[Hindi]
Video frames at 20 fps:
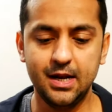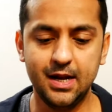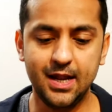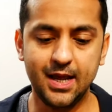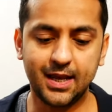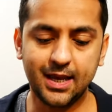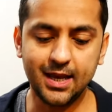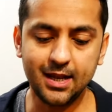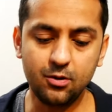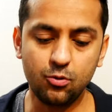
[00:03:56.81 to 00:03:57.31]

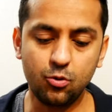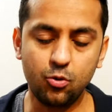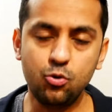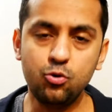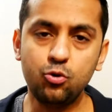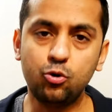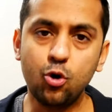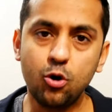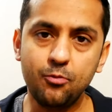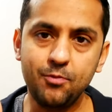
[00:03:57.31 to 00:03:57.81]
लेकिन
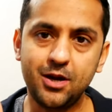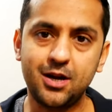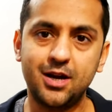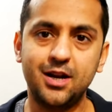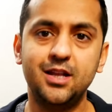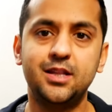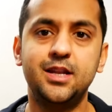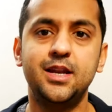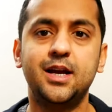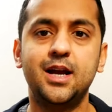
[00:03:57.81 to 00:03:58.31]
उनको भी
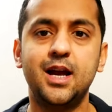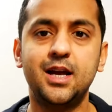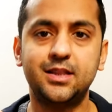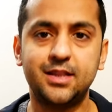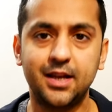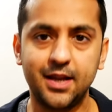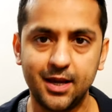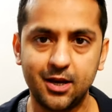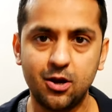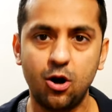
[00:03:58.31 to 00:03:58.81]
ख़रीदने का
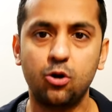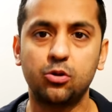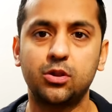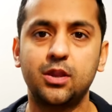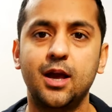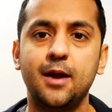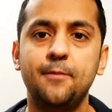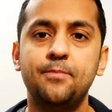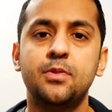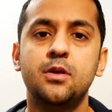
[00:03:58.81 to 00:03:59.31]
एक तरीका
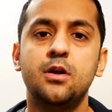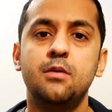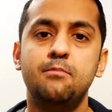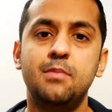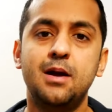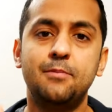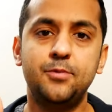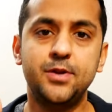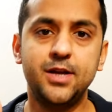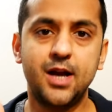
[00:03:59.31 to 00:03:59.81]
होता है
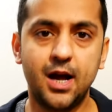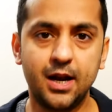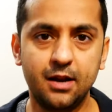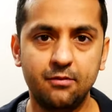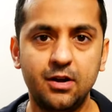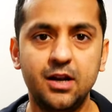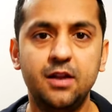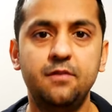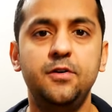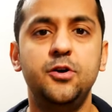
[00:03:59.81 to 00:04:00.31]
मैं अपनी
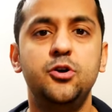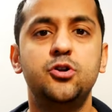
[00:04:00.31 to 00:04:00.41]
आने वाली